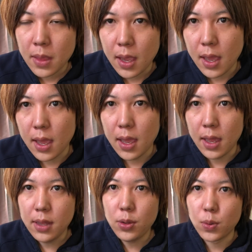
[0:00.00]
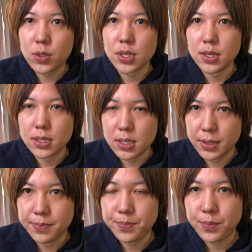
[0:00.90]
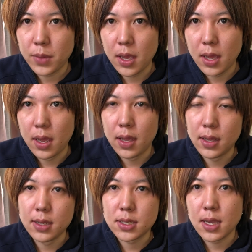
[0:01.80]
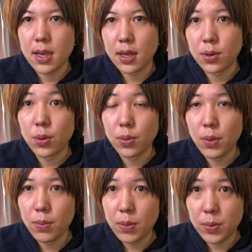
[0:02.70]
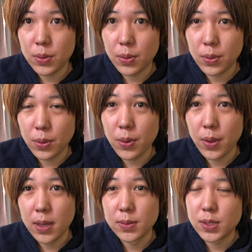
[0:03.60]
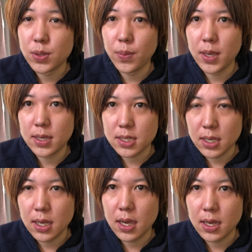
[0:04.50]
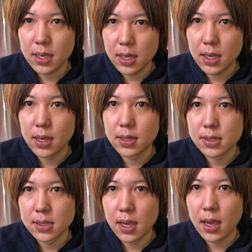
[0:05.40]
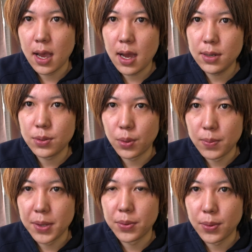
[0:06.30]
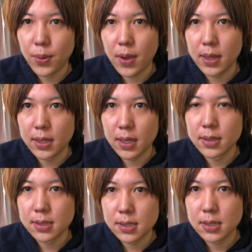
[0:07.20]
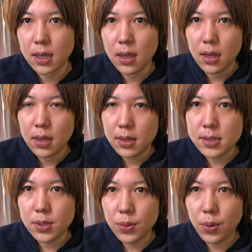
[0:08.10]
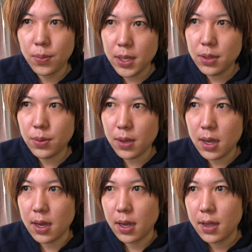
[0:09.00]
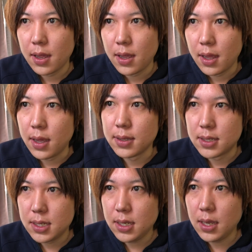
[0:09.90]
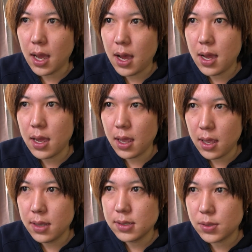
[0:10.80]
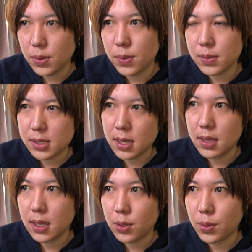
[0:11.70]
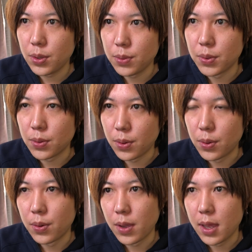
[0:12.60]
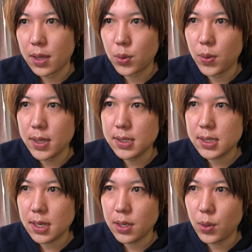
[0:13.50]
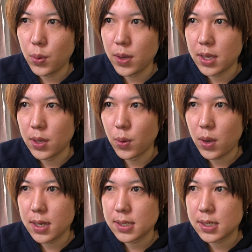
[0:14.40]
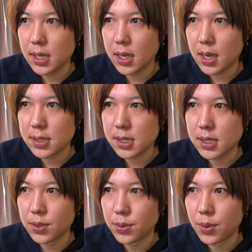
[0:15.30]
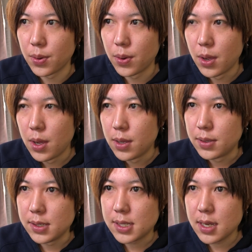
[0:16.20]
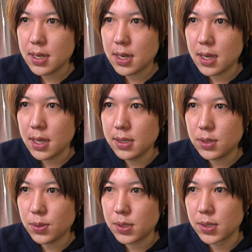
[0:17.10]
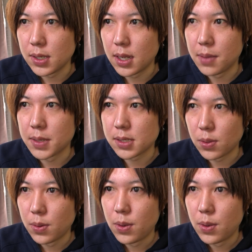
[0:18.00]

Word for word: えー、遠藤真一、えー、NHK から国民を守る党の、えー、宇都宮市議会議員がですね、あるコメントを書いてたんです。で、そのコメントが、えー、ジア塩素酸ナトリウムと、えー、クエン酸溶液を活性化させると二酸化塩素水になりますと